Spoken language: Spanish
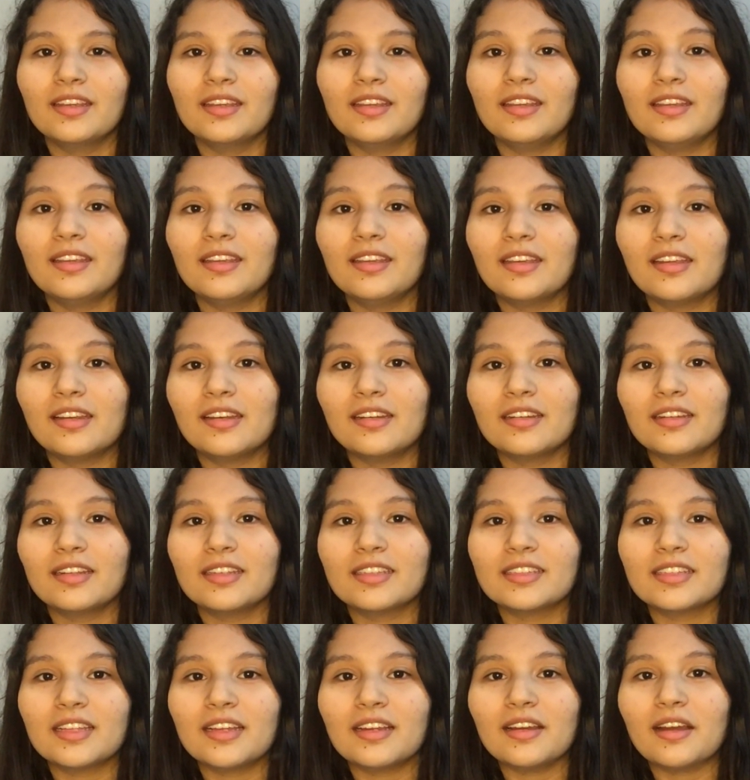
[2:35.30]
Y él
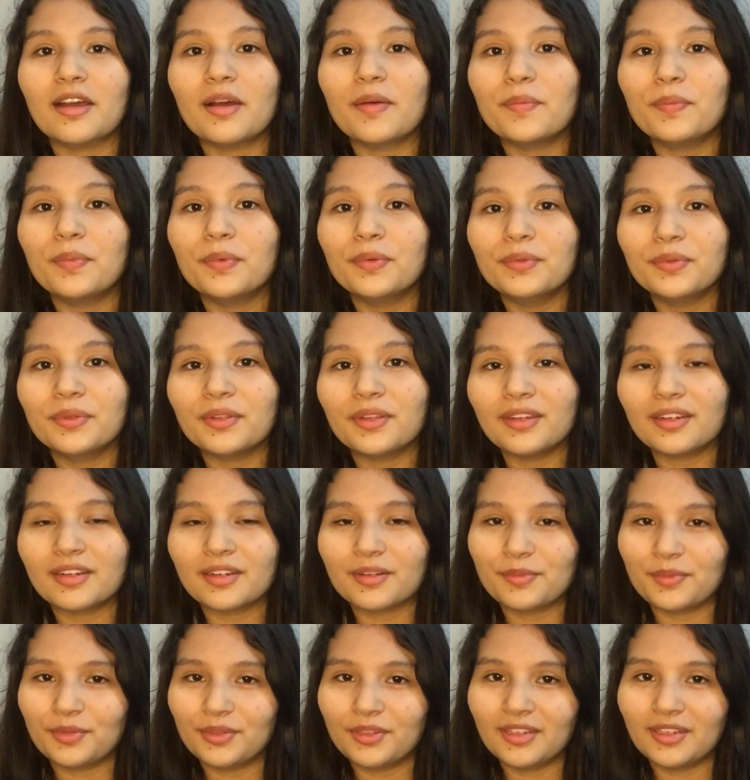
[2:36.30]
está a punto de
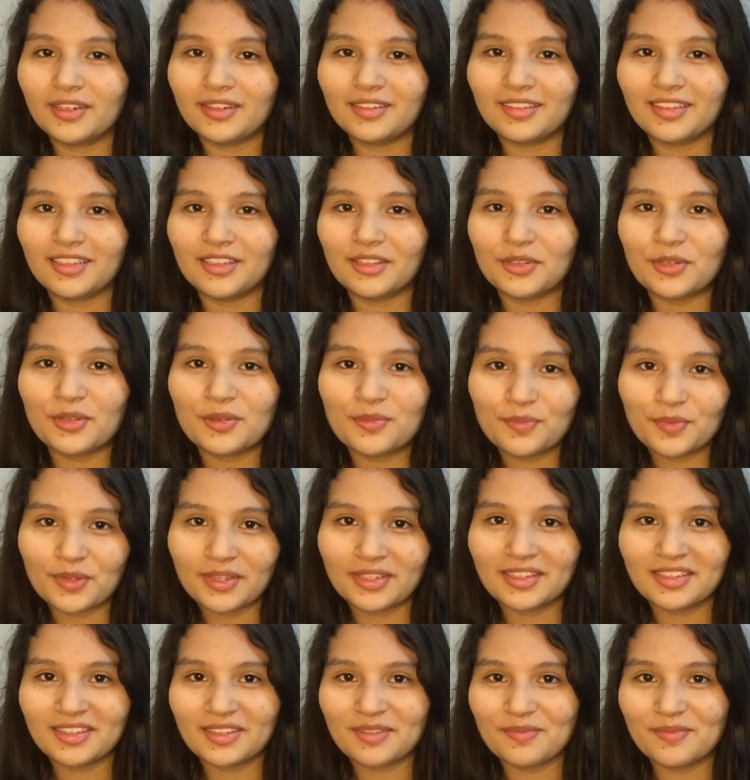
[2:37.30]
responder y todo
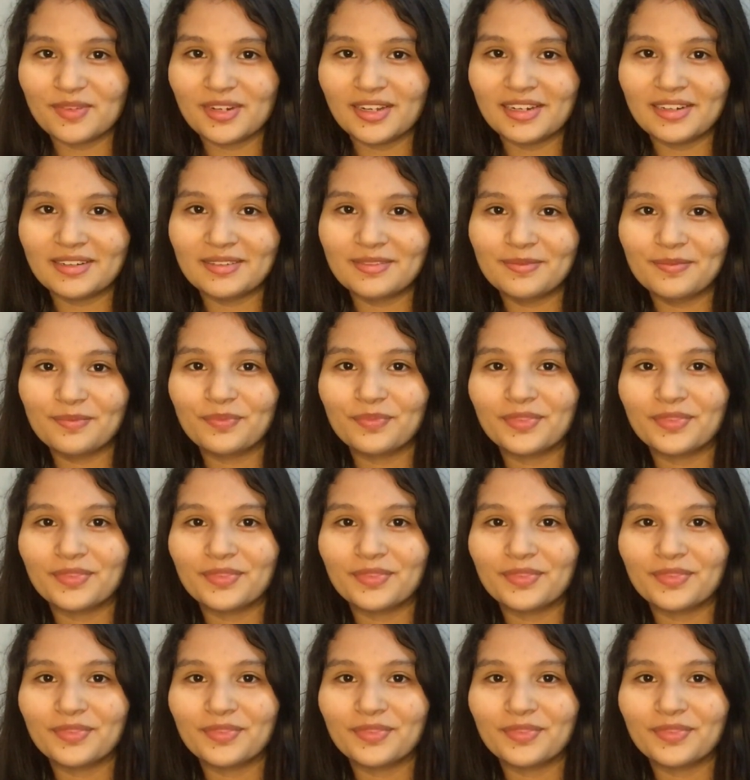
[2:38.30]
empieza a temblar.